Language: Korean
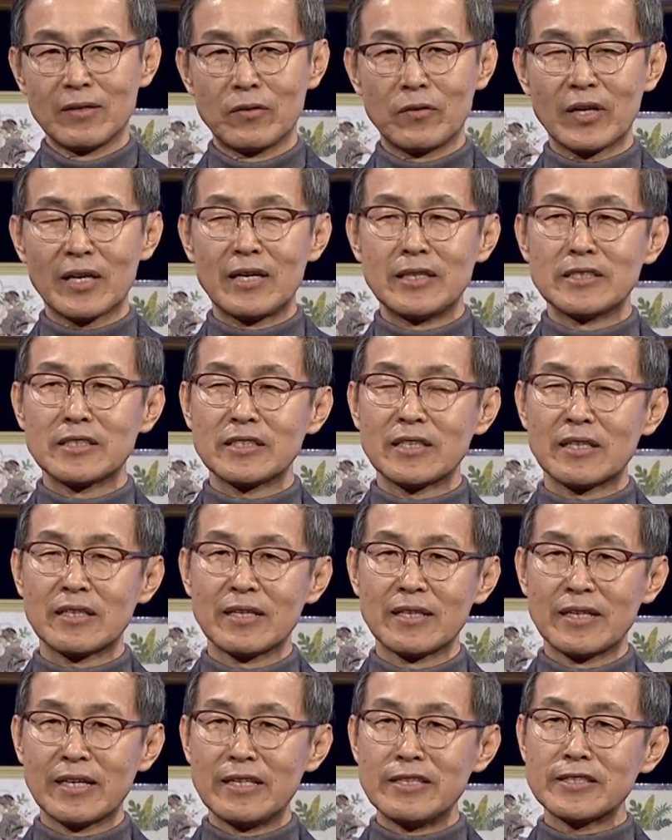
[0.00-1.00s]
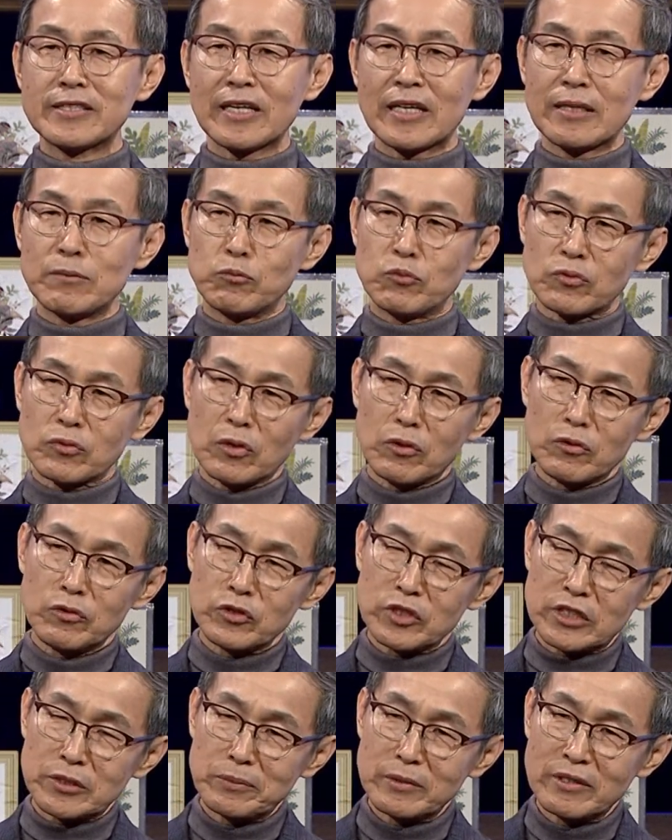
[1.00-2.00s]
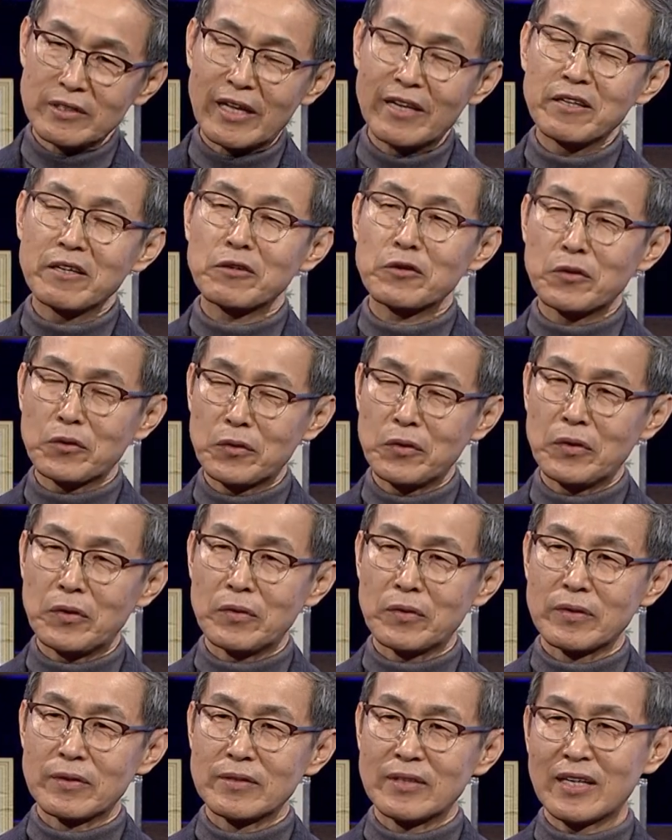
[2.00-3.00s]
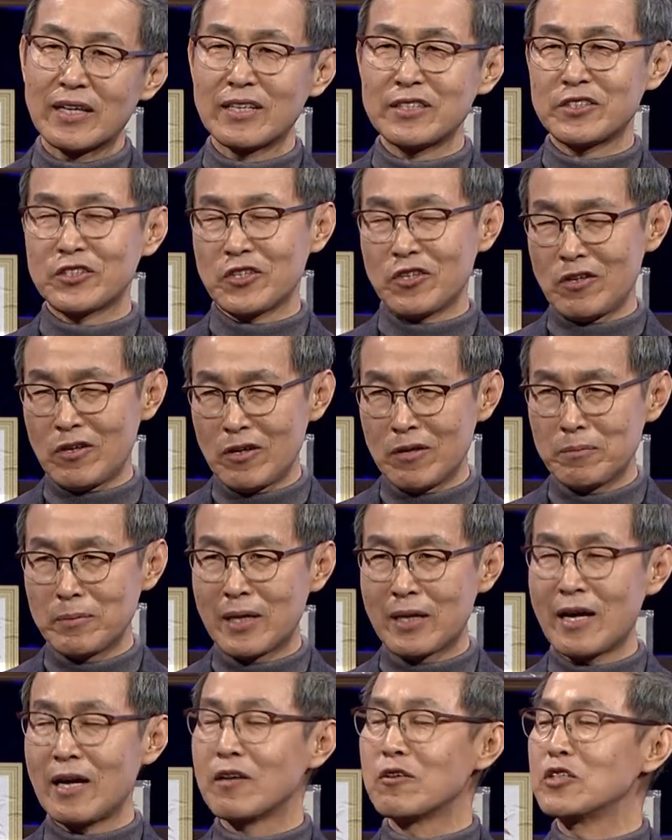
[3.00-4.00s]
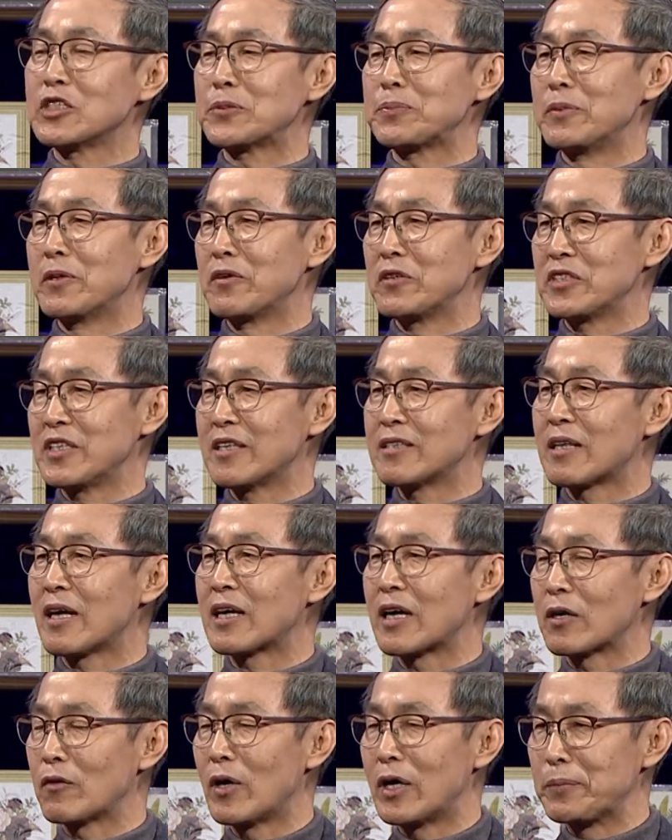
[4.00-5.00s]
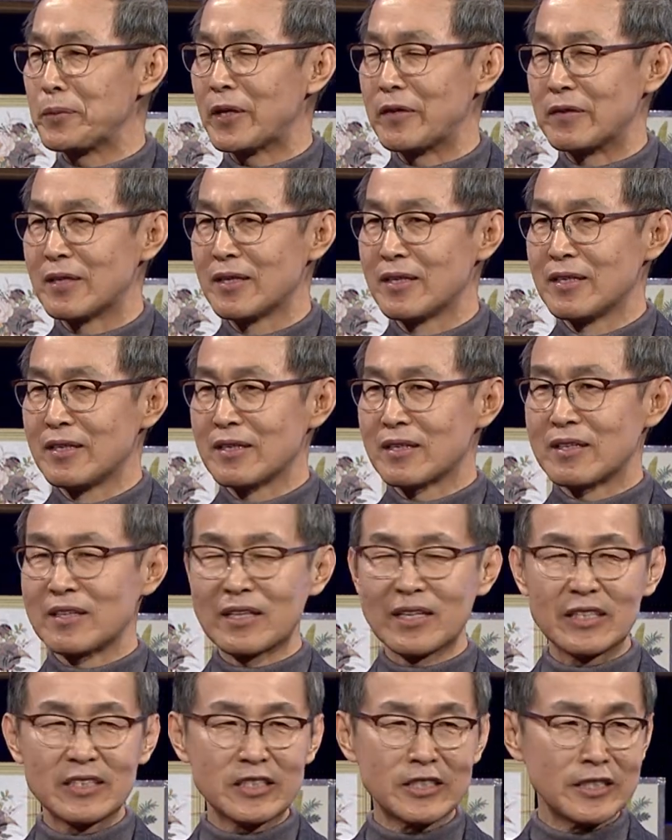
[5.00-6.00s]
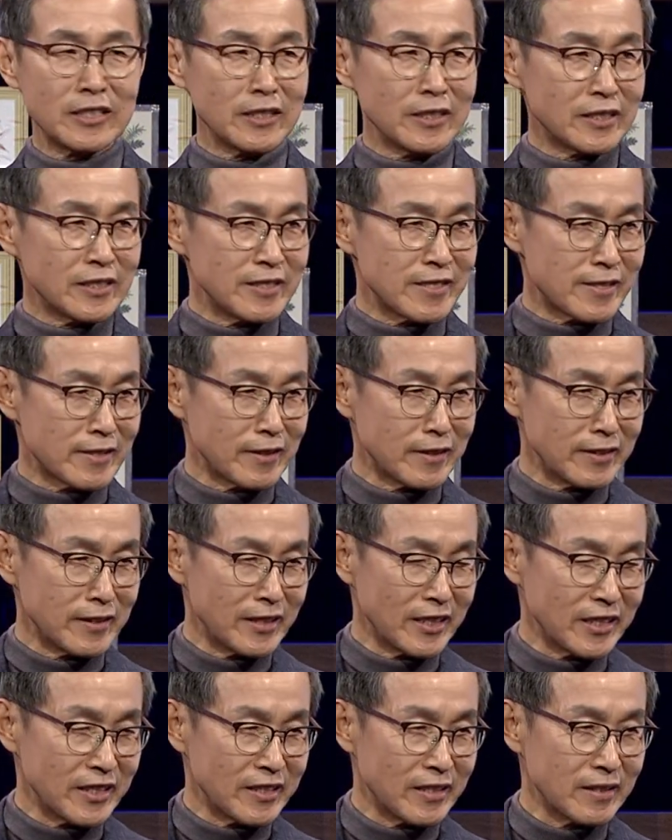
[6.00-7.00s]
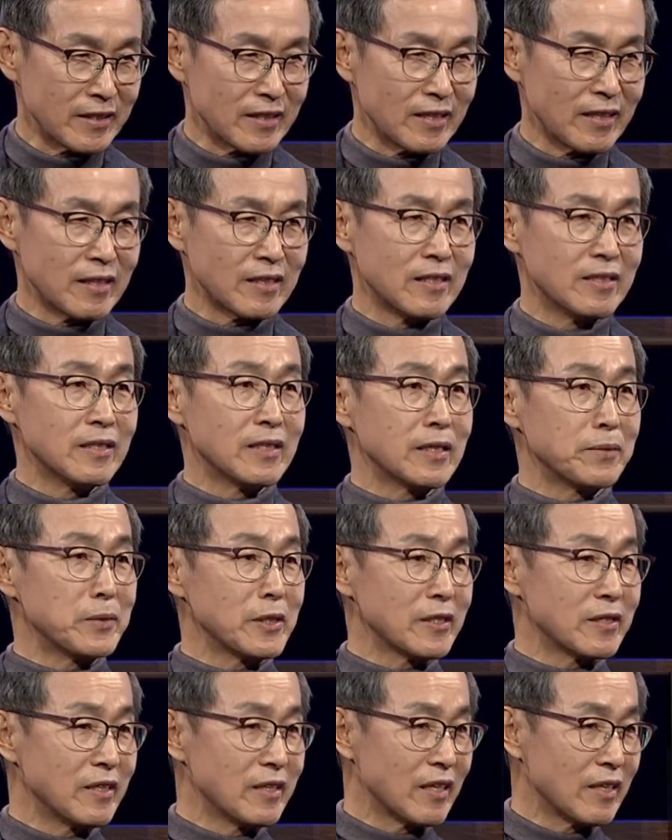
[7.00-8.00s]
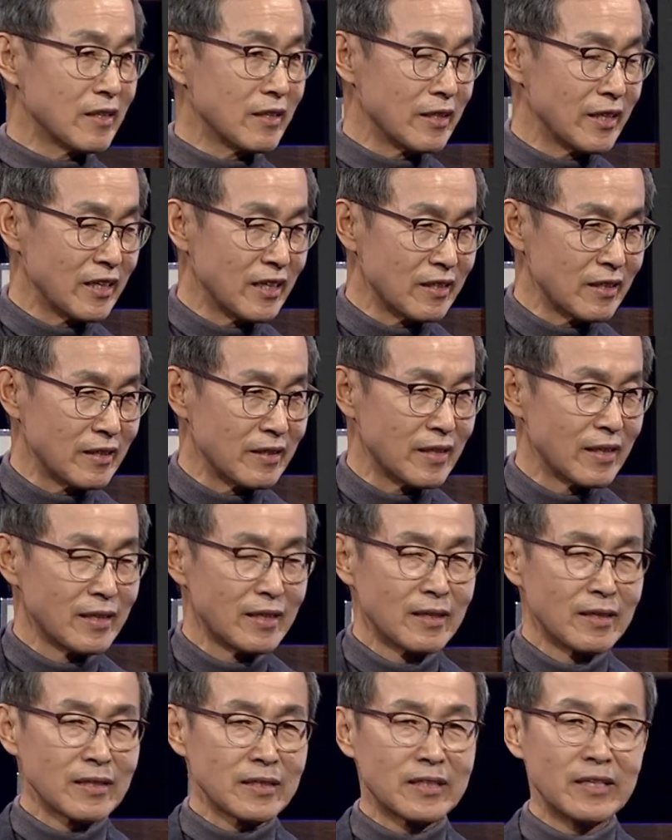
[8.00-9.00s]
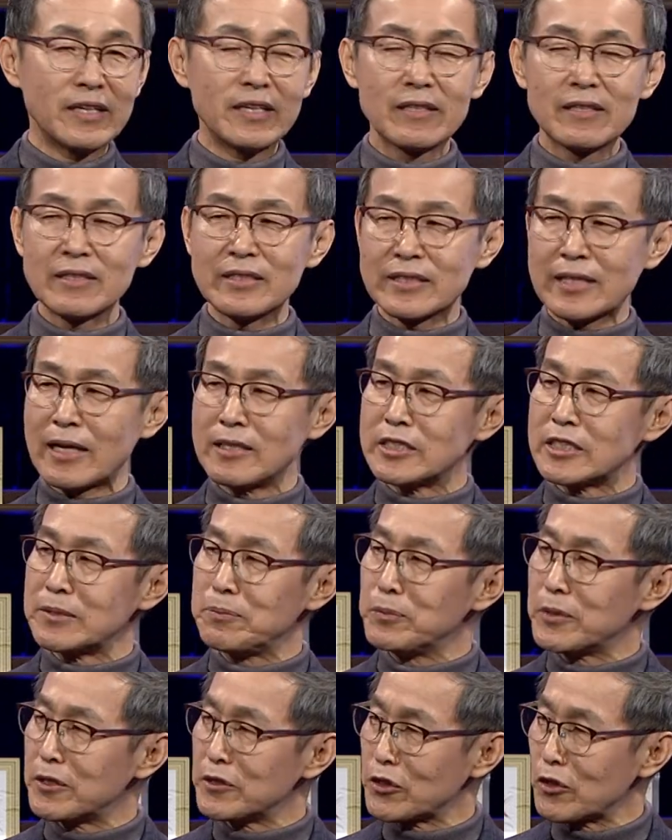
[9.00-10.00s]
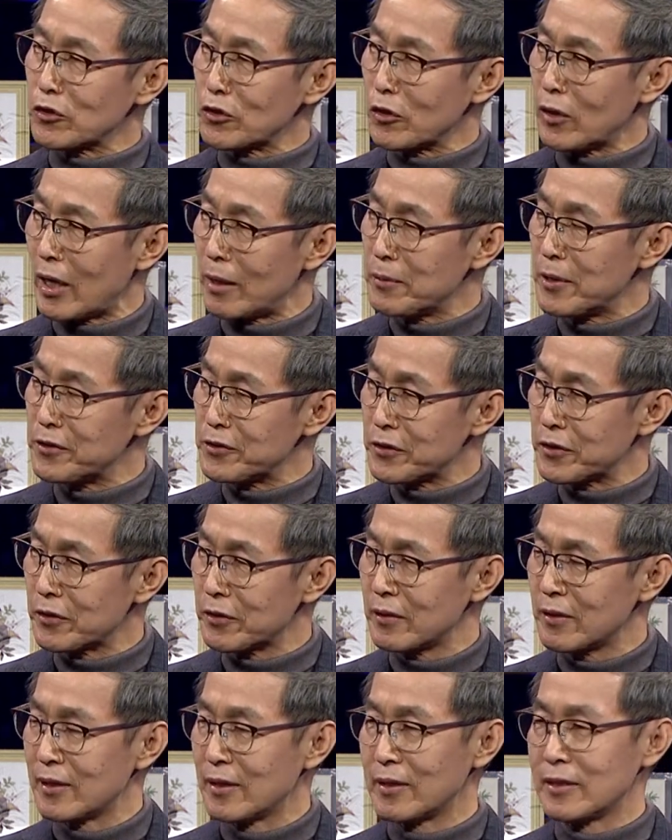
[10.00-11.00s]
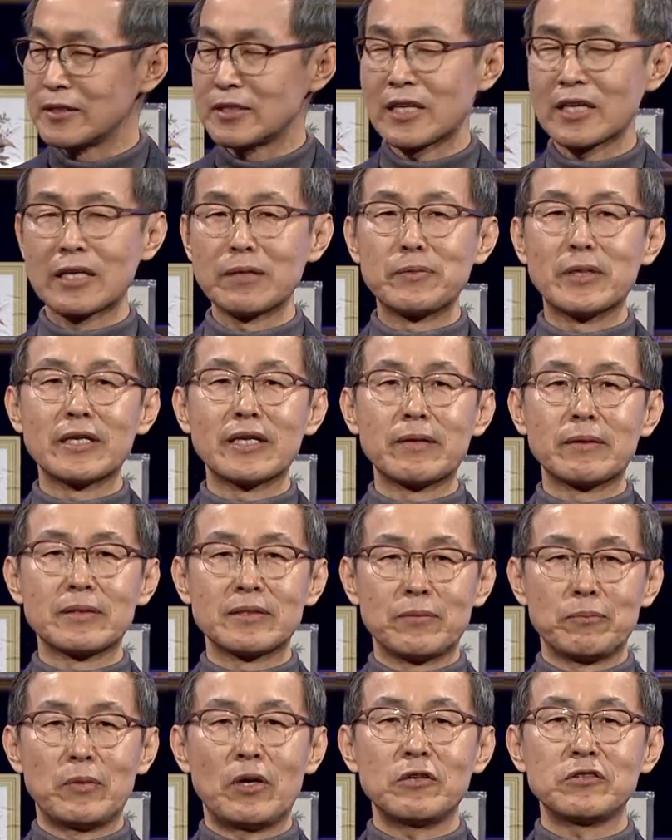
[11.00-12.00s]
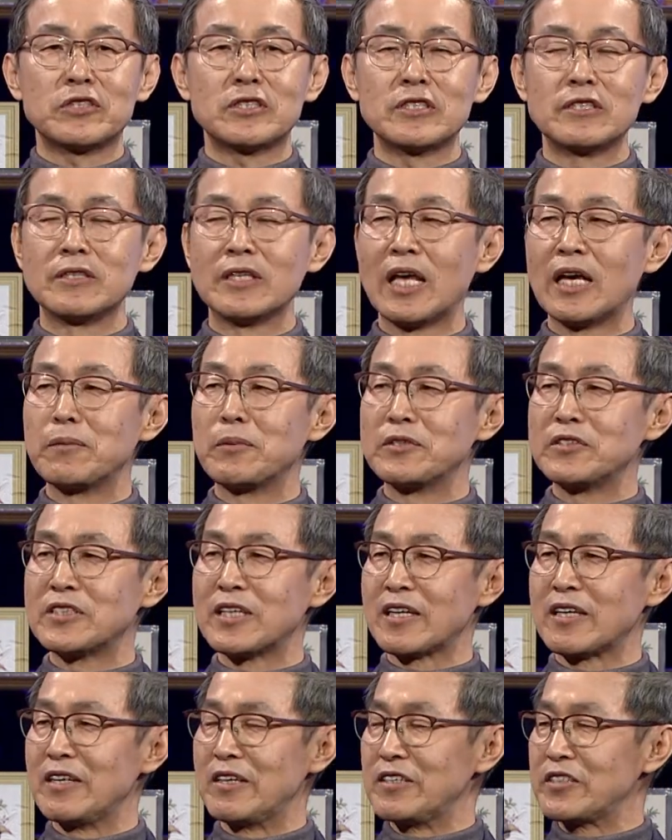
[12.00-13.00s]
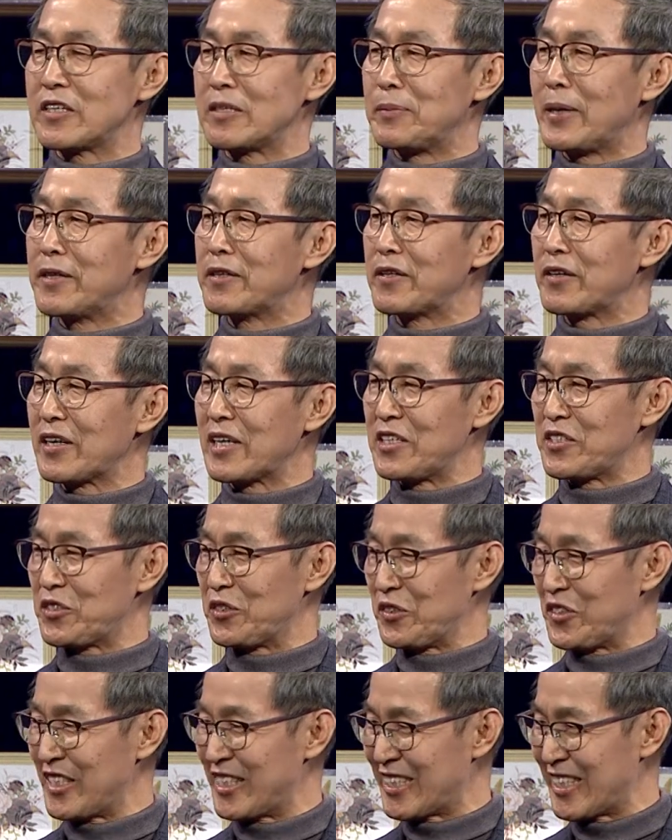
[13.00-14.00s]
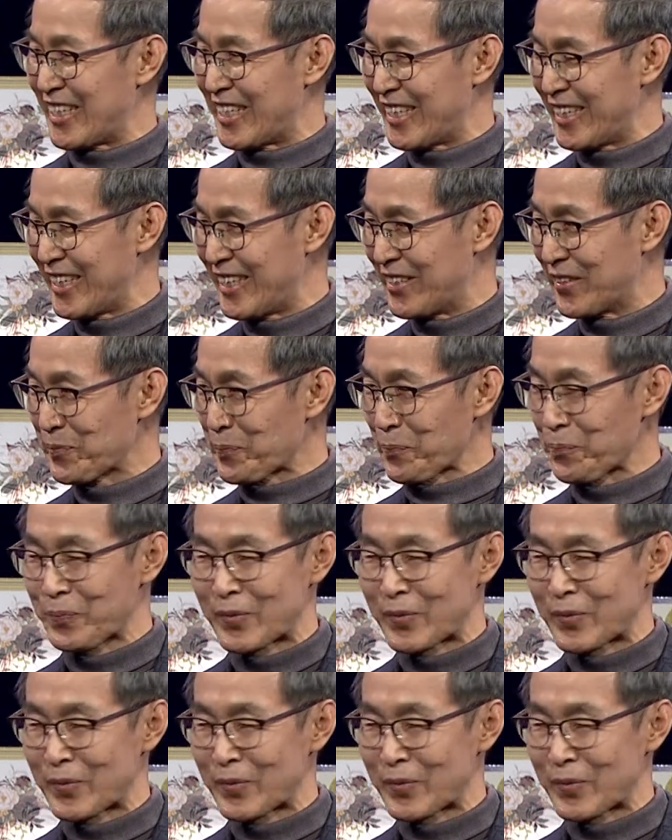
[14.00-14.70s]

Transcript: 우리가 이제 인생의 무거운 짐을 내려놓고 내가 정말 하고 싶은 것이 있다라고 하면 그게 시를 쓰는 일이든 그게 그림을 그리는 일이든 그 일을 단 10년 정도 하면서 자기만의 멋진 네 번째 그릇을 만들어 갈 수도 있잖아요.